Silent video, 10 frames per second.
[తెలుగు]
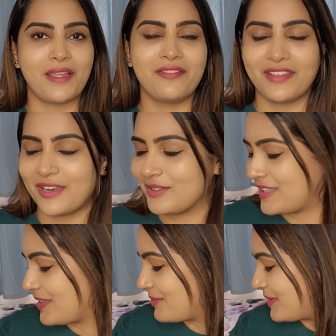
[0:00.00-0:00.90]
అని ఫీల్
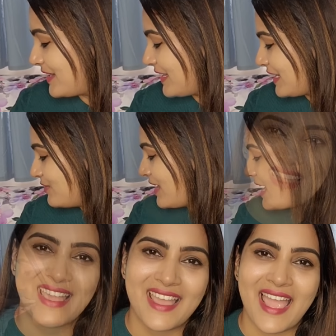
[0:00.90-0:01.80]
అవుతాను అనమాట నేను
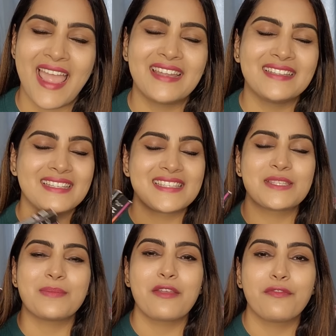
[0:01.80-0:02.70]
అండ్ దిస్
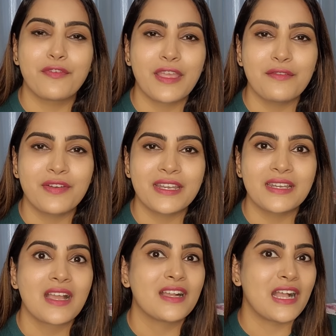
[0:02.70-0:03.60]
ఈజ్ మై ఫేవరెట్
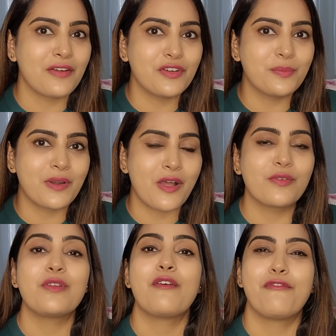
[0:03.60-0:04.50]
కవర్ బ్రౌన్
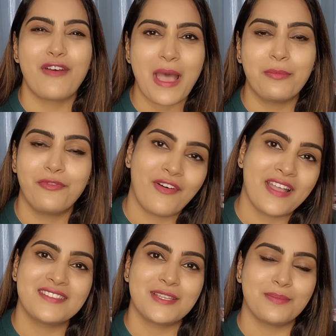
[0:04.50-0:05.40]
ఫ్యాబ్
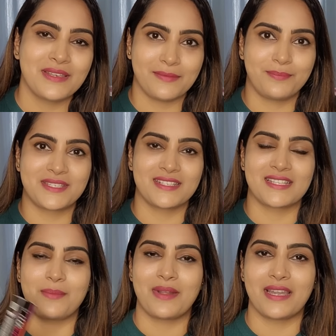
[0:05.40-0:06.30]
ఫైవ్ స్టెప్ లిప్స్టిక్స్
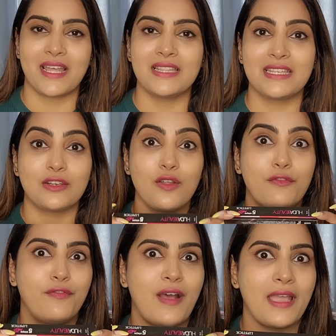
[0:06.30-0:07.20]
అనమాట దీంట్లో
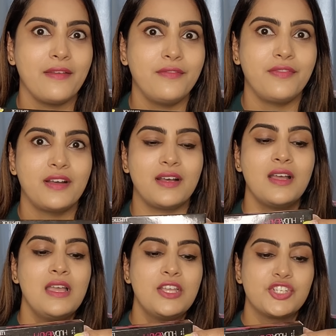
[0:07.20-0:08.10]
ఫైవ్
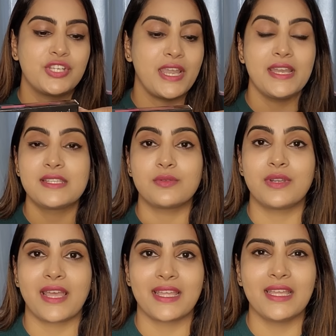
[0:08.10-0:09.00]
షేడ్స్
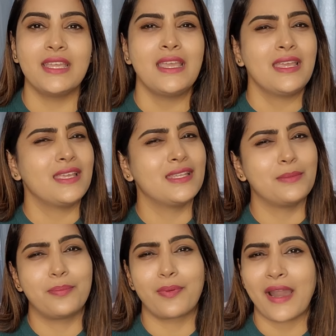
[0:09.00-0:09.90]
ఉంటాయి ఇది
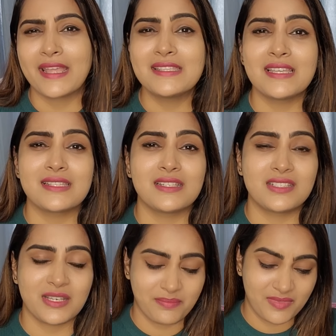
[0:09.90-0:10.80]
ప్రైస్ అసలు
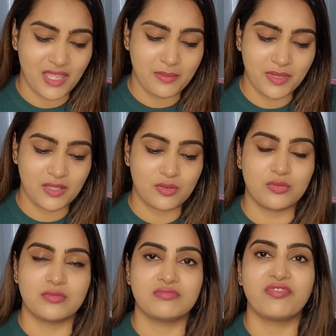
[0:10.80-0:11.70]
చెప్తే మీరు
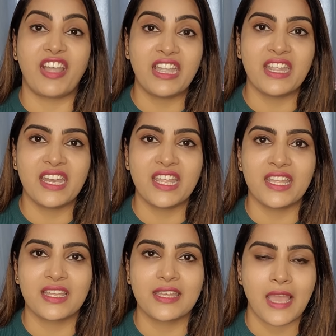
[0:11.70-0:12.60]
వెంటనే
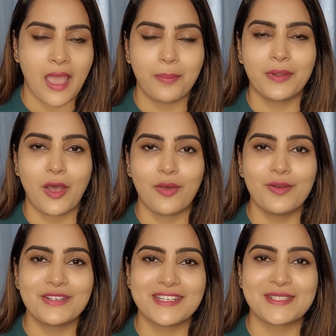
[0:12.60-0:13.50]
యాప్
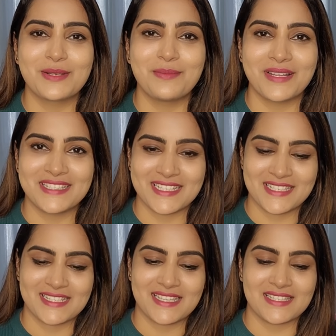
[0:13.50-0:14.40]
డౌన్లోడ్ చేసుకొని పర్చేస్
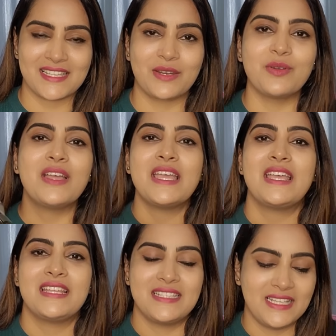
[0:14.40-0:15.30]
చేసేస్తారు
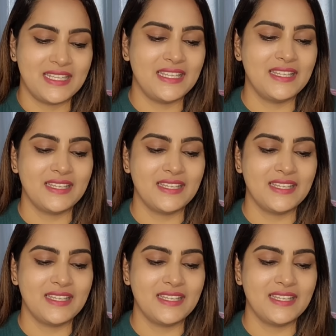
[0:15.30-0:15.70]
ఇది